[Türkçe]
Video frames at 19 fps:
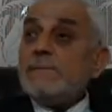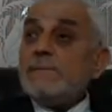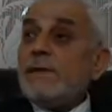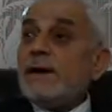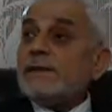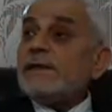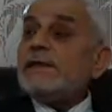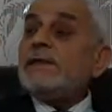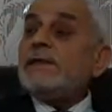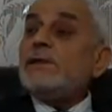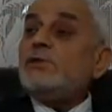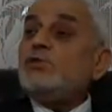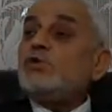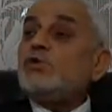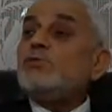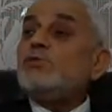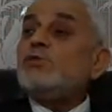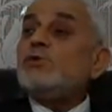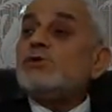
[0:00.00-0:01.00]
ibadet
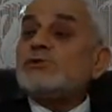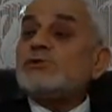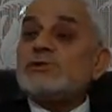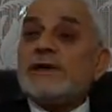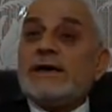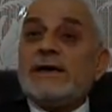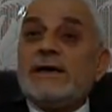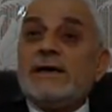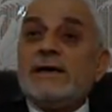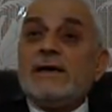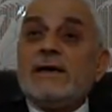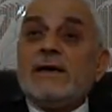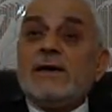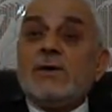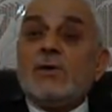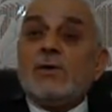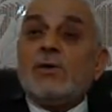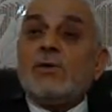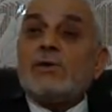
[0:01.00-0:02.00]
ediyorum diyorsa
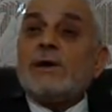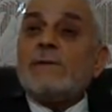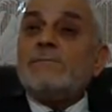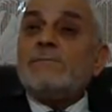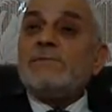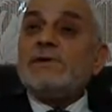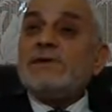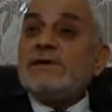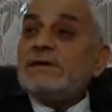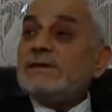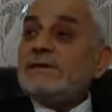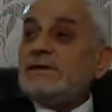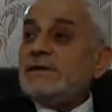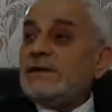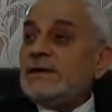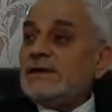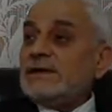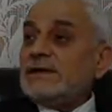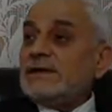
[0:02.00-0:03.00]
o
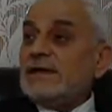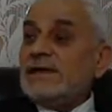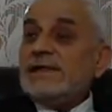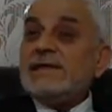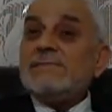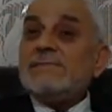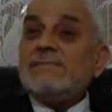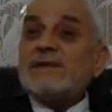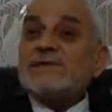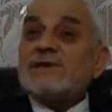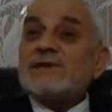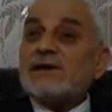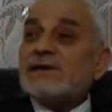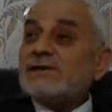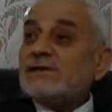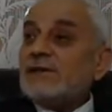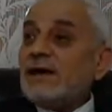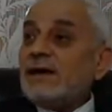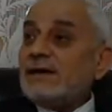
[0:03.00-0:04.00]
Rabbinin kendi
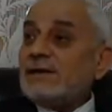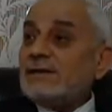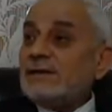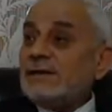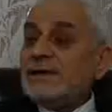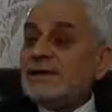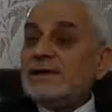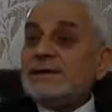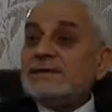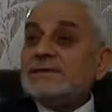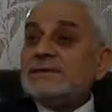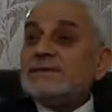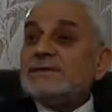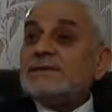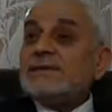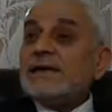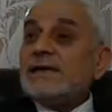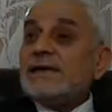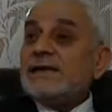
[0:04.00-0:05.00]
masarından
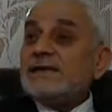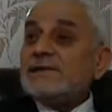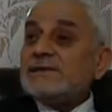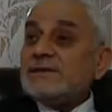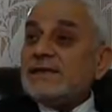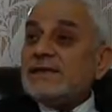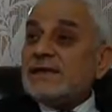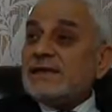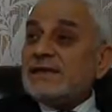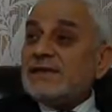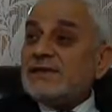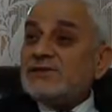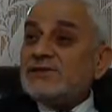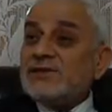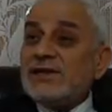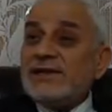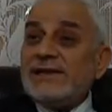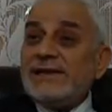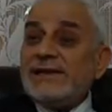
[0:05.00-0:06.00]
kendisindeki
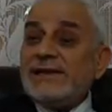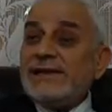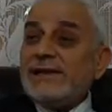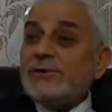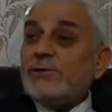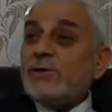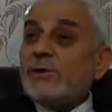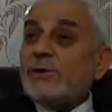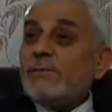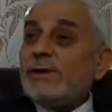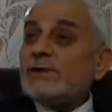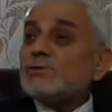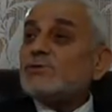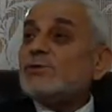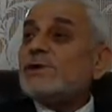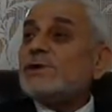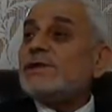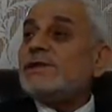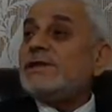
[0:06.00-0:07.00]
tecellileri görmek
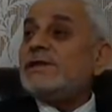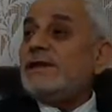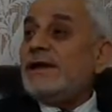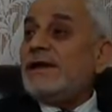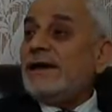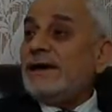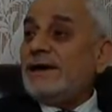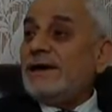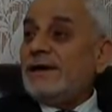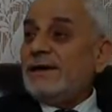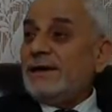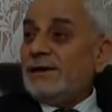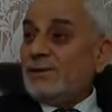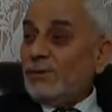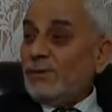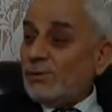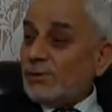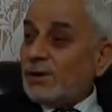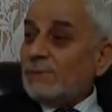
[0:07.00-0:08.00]
suretiyle
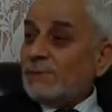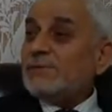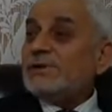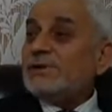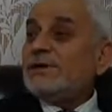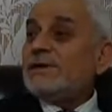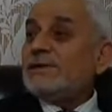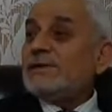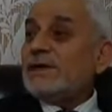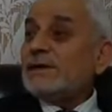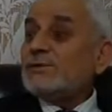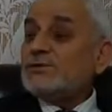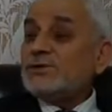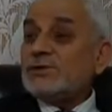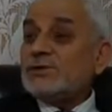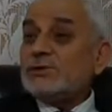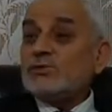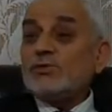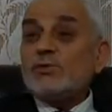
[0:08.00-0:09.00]
o Rabbine
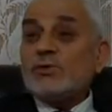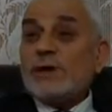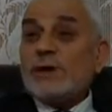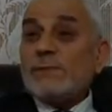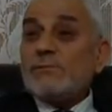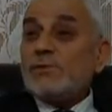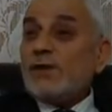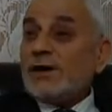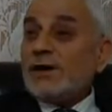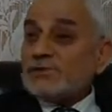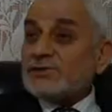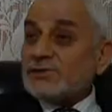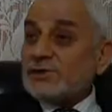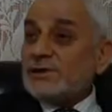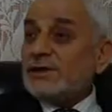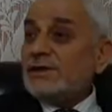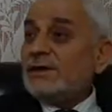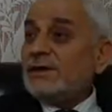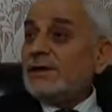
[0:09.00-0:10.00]
tanıştır. Çünkü Rabbül
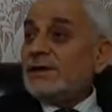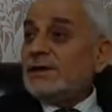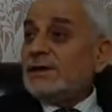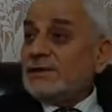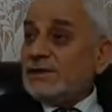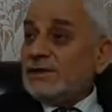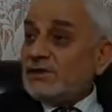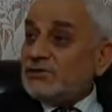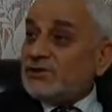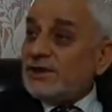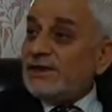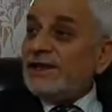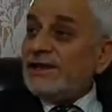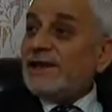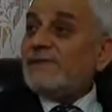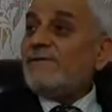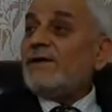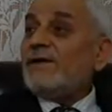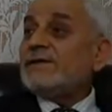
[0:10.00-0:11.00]
Has'ın
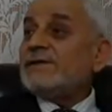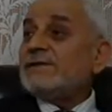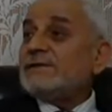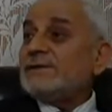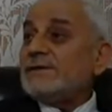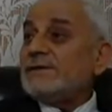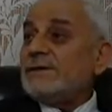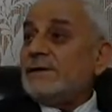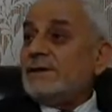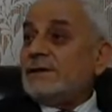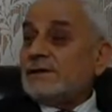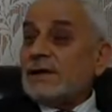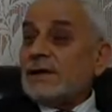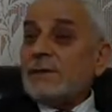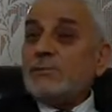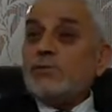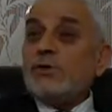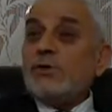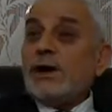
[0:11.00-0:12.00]
tecellileri vardır.
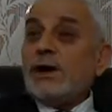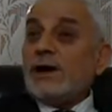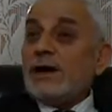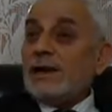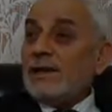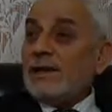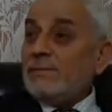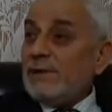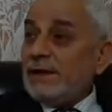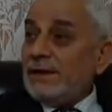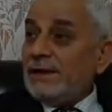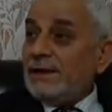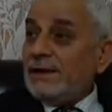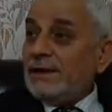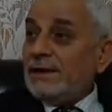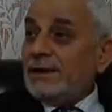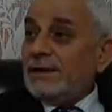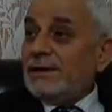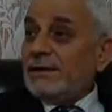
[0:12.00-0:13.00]
Rabbül
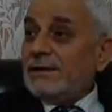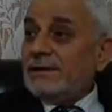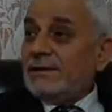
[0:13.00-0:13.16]
Alemin